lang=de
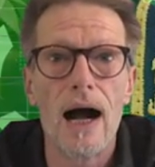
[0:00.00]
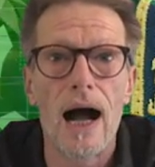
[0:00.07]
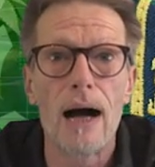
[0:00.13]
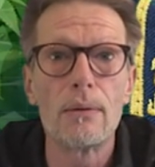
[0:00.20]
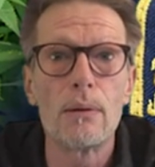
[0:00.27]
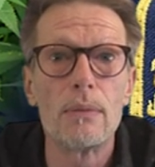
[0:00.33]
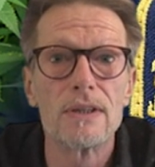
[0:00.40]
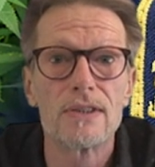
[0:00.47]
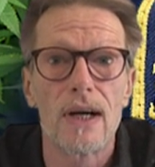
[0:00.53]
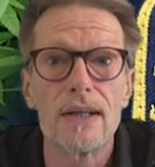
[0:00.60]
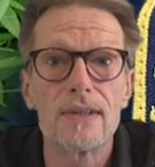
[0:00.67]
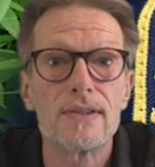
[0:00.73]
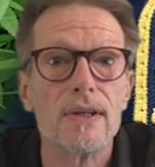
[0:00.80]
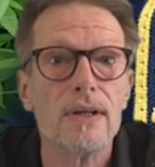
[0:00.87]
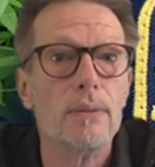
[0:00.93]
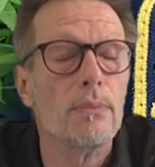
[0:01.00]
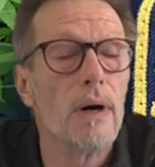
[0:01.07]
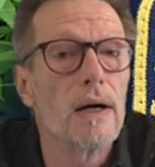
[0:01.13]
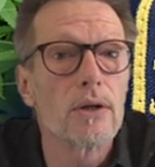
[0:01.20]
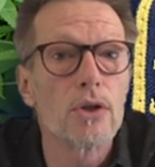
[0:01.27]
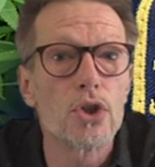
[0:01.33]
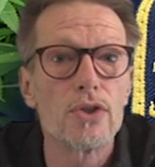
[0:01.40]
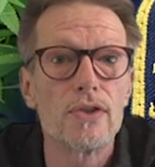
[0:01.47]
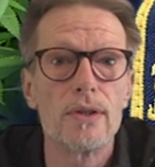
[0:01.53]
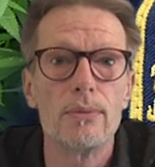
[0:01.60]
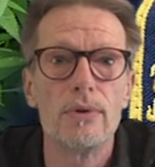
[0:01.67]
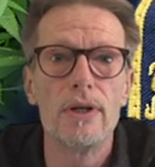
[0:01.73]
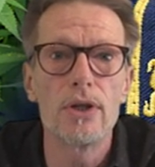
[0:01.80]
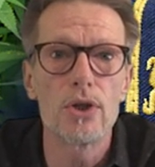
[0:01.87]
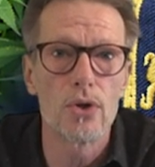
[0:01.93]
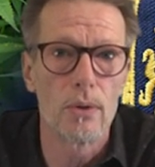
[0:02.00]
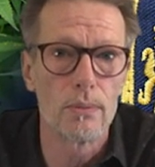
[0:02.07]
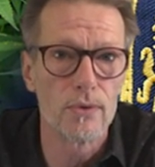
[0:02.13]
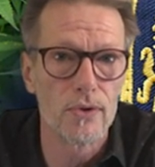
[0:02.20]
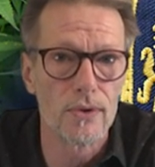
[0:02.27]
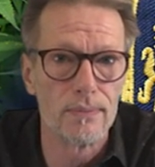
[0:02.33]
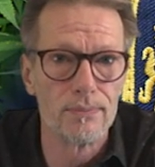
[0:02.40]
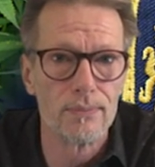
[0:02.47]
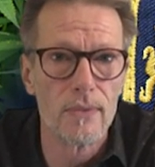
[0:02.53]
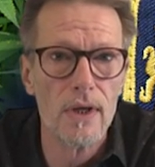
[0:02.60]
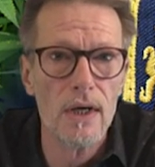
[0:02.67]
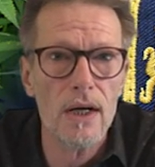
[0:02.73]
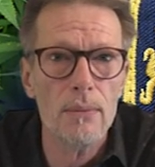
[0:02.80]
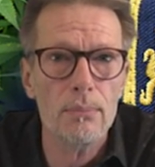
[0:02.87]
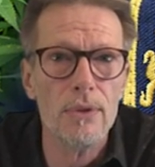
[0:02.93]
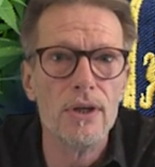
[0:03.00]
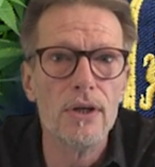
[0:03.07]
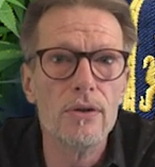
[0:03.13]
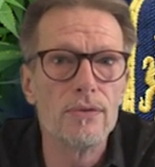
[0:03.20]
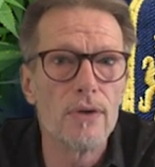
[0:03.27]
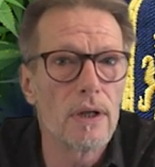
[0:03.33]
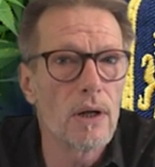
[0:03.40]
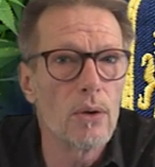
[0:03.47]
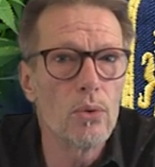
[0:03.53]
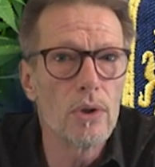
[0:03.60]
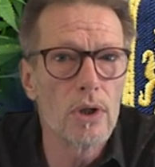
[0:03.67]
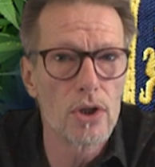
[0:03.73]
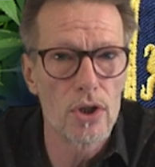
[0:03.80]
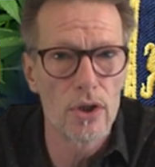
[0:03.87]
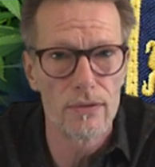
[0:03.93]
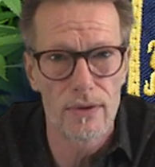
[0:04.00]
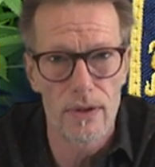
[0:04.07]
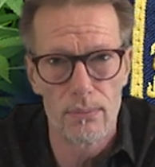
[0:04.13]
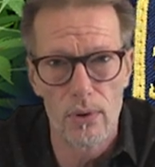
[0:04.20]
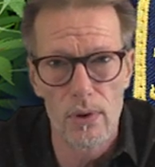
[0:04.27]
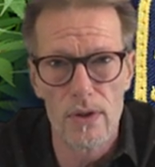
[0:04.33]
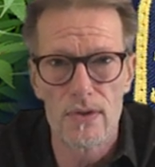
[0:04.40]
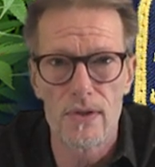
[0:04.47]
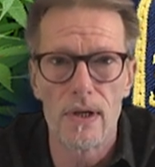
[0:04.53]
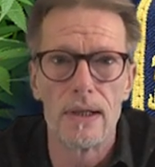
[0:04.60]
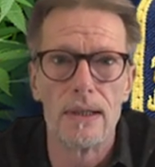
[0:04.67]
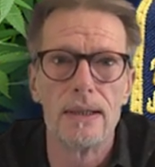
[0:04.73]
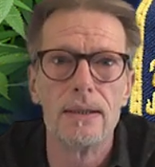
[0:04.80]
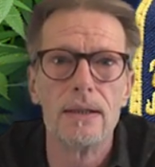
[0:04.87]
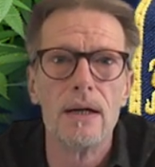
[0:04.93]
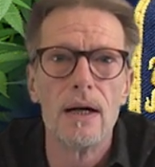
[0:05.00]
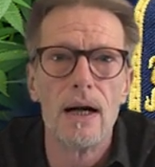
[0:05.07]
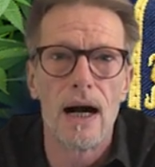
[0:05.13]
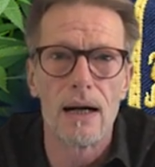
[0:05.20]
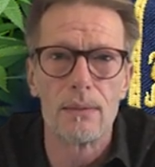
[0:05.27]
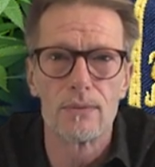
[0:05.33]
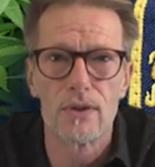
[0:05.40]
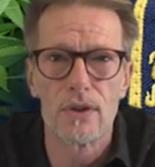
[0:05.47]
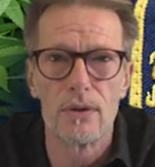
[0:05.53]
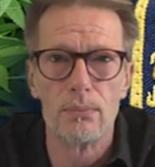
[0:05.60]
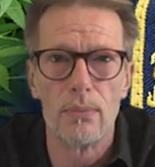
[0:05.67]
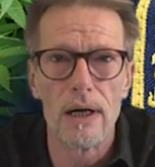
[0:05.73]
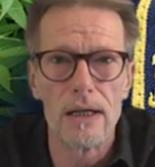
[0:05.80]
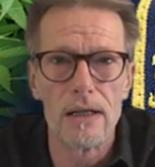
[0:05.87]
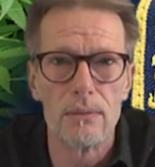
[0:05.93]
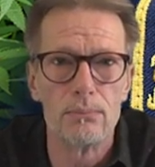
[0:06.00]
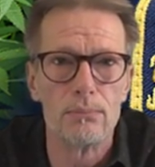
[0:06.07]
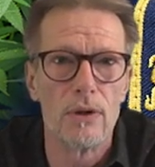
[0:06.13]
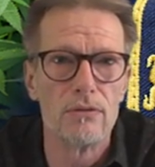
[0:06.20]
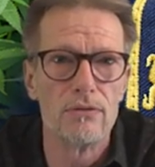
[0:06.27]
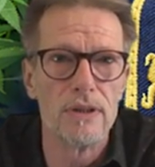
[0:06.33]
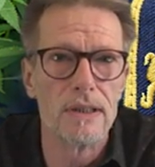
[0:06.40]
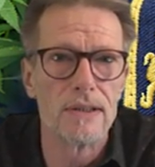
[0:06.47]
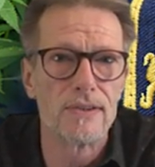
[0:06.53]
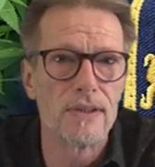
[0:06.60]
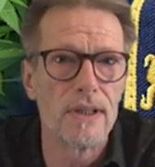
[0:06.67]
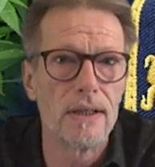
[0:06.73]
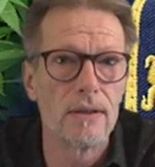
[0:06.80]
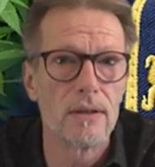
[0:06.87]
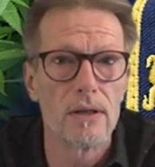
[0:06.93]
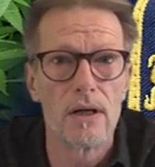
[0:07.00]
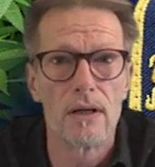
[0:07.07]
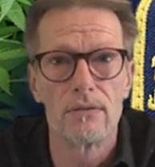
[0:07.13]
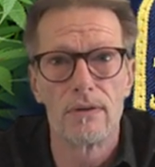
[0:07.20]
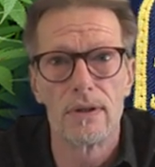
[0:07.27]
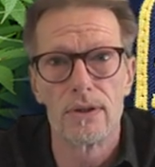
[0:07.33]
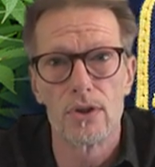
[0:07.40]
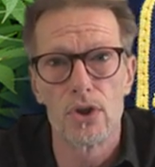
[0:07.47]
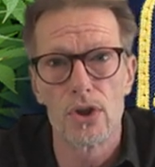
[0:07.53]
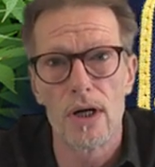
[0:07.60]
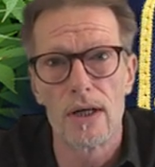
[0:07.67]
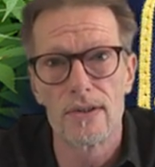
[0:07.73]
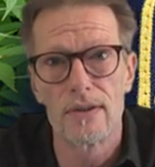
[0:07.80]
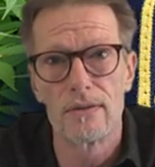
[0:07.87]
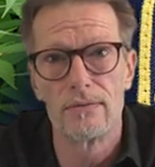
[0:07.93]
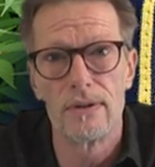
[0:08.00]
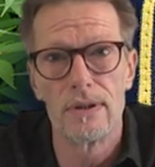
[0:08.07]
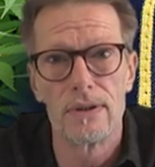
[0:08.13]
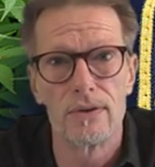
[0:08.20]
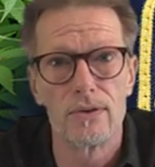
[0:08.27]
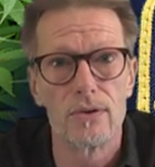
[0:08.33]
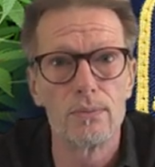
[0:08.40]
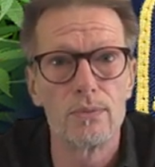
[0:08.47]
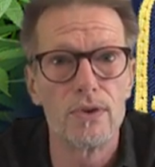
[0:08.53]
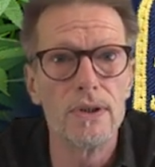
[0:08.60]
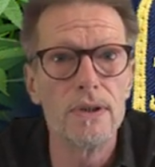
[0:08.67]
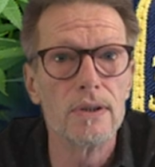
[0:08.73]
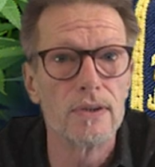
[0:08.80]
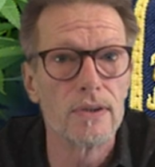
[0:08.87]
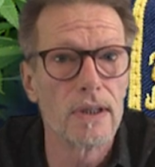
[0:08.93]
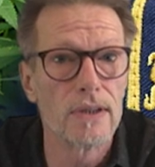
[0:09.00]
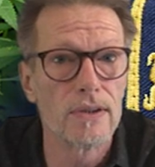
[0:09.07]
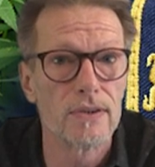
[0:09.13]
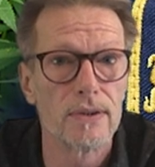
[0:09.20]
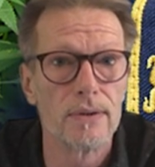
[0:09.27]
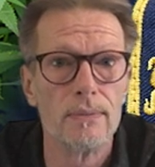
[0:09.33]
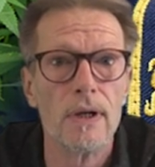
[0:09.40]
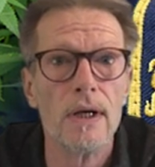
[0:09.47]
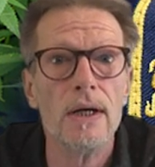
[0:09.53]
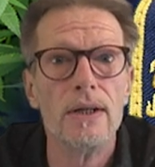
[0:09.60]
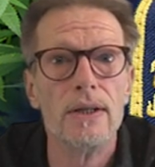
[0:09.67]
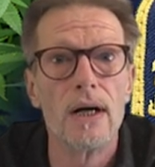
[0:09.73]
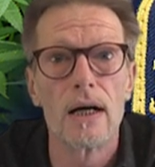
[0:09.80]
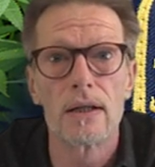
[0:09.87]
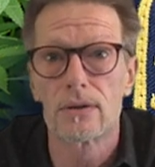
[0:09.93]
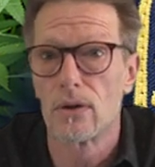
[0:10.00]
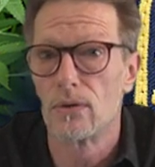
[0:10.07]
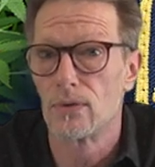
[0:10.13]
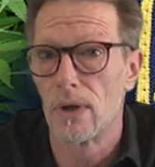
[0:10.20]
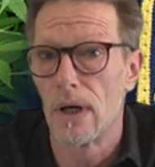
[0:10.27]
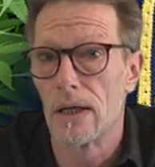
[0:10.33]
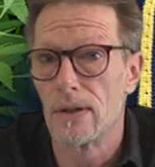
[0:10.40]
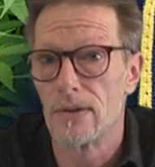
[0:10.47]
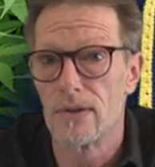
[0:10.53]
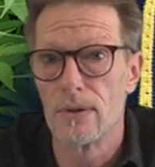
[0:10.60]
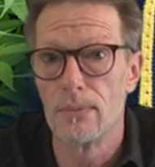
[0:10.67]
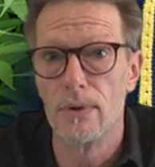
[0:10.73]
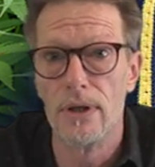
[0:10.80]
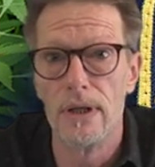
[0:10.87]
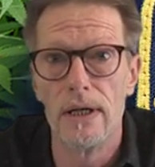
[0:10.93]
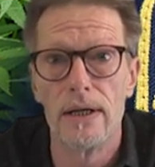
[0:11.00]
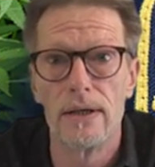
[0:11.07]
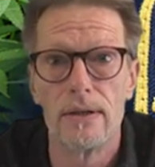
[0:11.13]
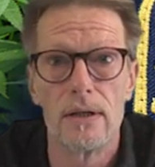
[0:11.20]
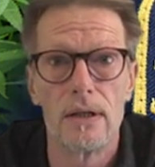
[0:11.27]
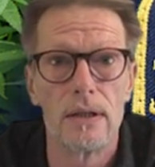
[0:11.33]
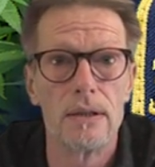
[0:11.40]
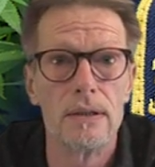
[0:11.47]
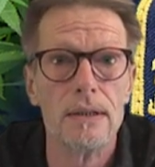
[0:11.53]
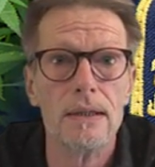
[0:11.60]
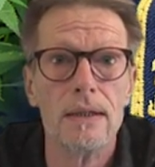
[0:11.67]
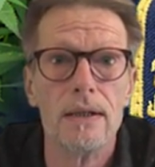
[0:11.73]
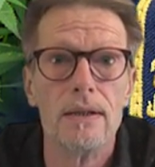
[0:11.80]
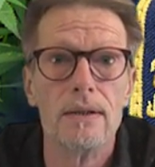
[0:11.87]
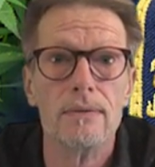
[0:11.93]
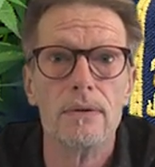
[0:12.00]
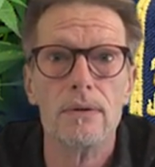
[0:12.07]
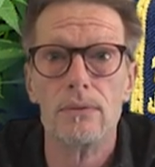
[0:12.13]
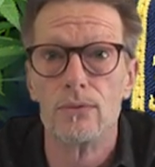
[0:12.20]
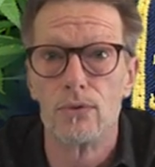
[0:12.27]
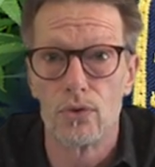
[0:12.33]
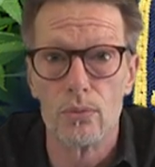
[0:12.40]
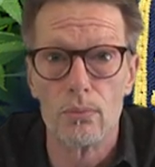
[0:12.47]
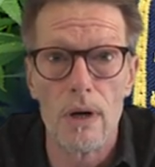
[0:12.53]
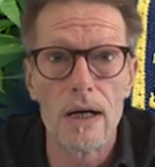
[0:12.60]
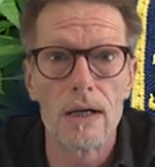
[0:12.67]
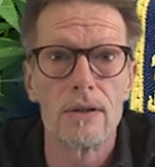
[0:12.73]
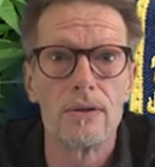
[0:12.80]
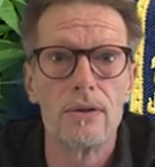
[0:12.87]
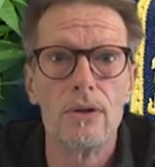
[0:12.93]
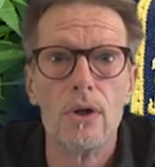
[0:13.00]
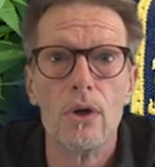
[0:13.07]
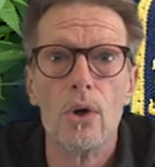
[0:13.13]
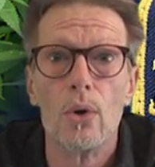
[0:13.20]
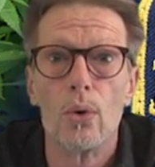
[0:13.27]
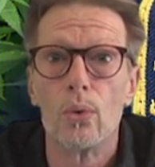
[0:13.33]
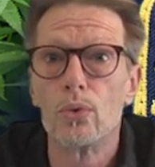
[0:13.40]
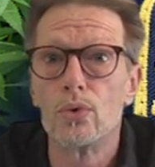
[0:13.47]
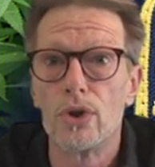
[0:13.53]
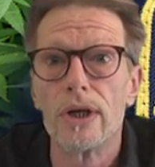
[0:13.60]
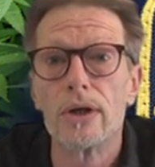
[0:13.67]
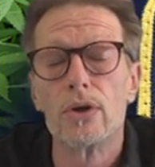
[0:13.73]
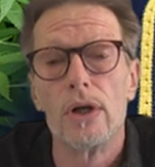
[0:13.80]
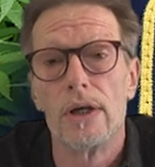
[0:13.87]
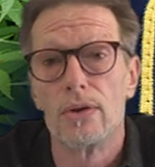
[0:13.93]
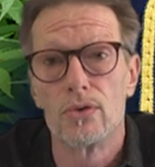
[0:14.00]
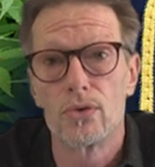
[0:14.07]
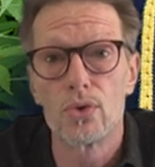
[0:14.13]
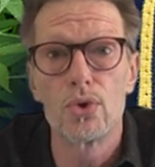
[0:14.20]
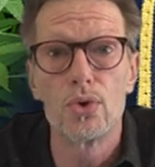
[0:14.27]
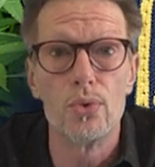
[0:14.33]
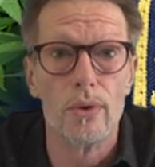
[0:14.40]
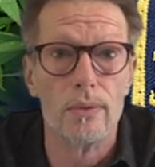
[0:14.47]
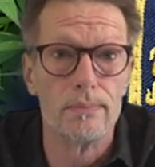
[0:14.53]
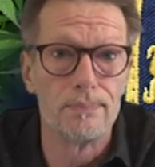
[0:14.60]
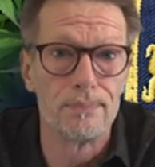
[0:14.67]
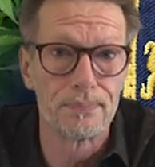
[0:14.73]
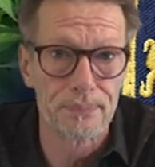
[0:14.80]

Abermals Razzien in bayerischen CBD-Shops. Mit Hilfe einer Hundertschaft der Polizei haben sich in Bayern mal wieder zehn gelangweilte Staatsanwälte zum Ziel gesetzt, Jagd auf kleine CBD-Händler zu machen und deren Läden zu stürmen.